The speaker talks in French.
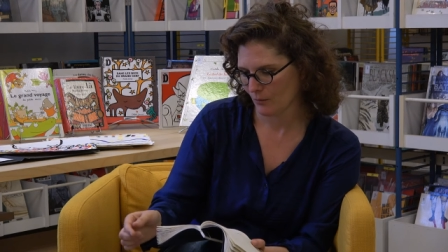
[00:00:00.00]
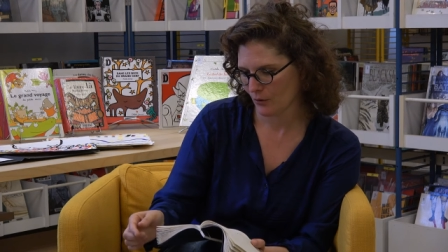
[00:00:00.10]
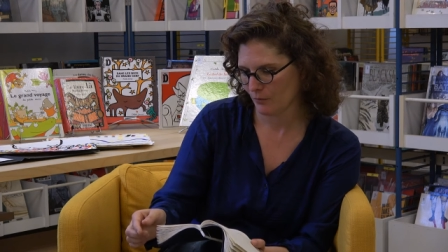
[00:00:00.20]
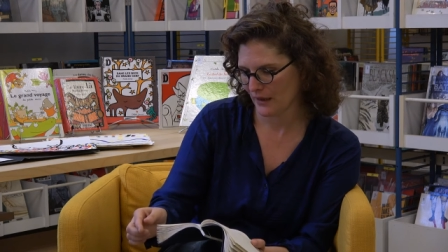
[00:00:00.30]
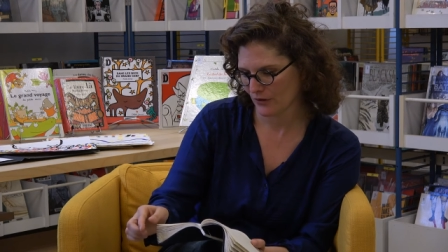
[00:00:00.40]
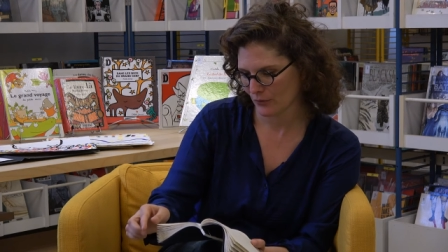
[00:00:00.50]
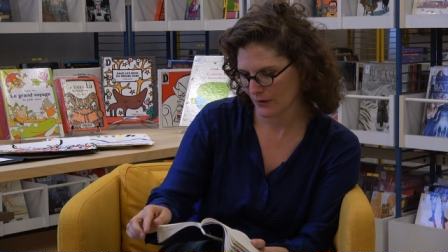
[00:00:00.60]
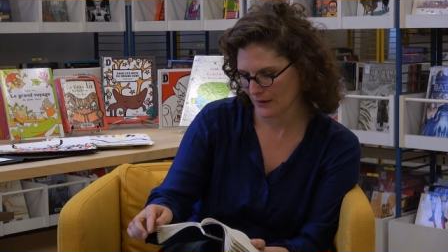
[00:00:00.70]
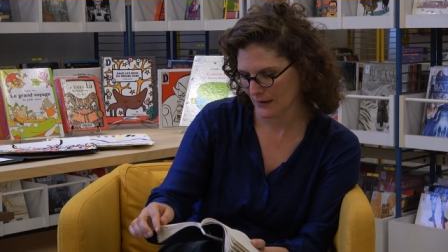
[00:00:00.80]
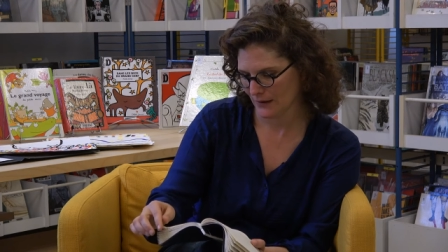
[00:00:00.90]
Première
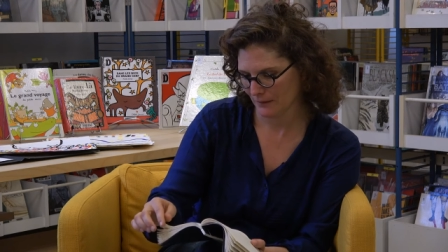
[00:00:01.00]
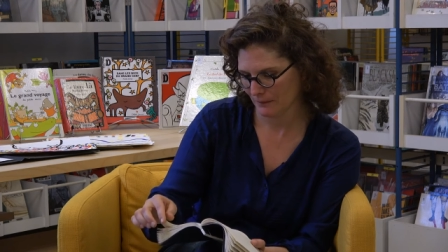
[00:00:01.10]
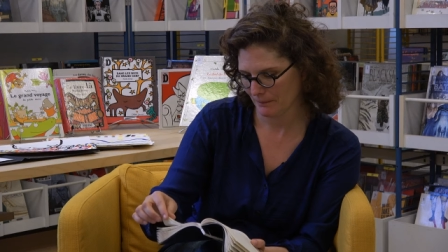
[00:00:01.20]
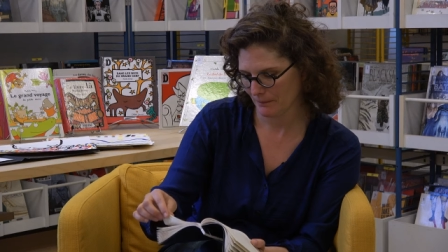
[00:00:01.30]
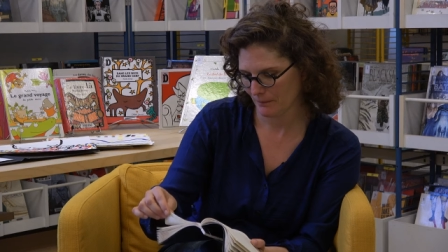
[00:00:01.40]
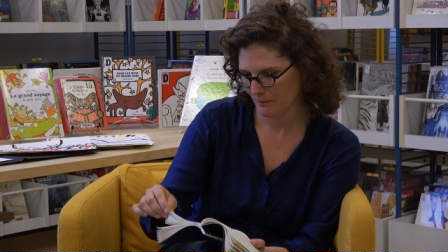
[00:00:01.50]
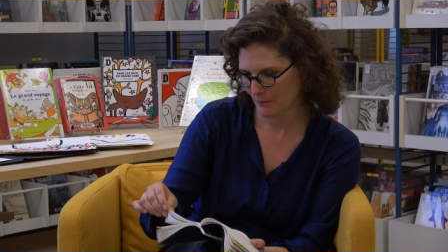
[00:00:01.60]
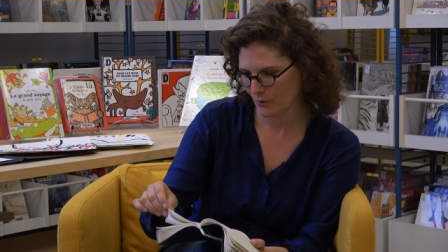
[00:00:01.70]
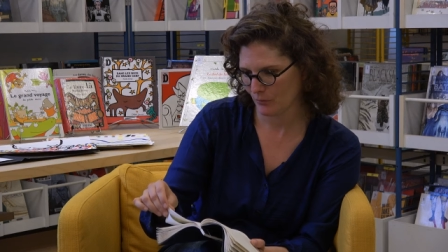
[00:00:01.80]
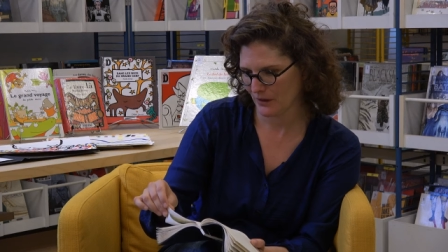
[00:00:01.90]
jonquille,
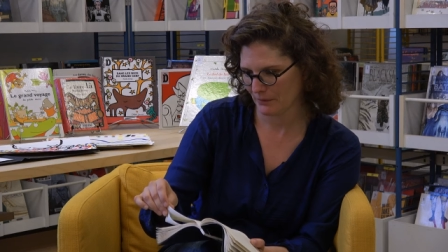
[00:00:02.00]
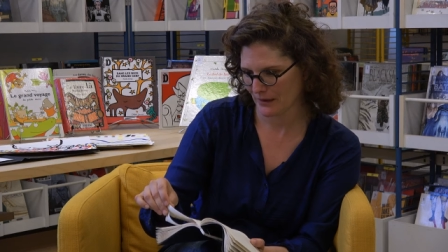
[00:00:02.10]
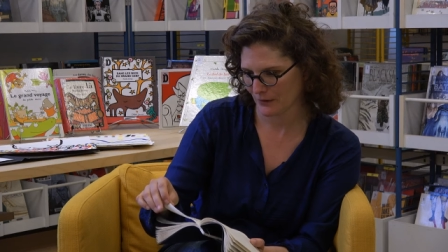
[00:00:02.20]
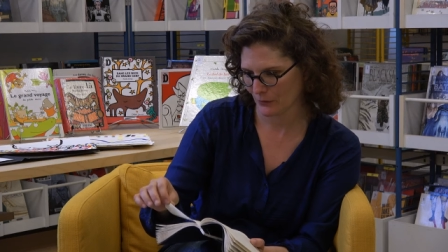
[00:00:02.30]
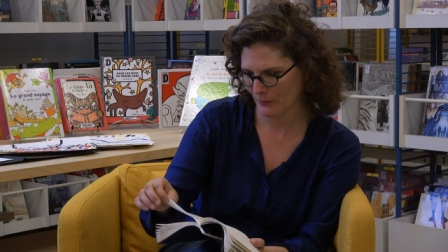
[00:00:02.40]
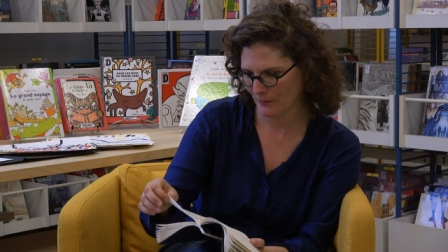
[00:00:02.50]
premier printemps.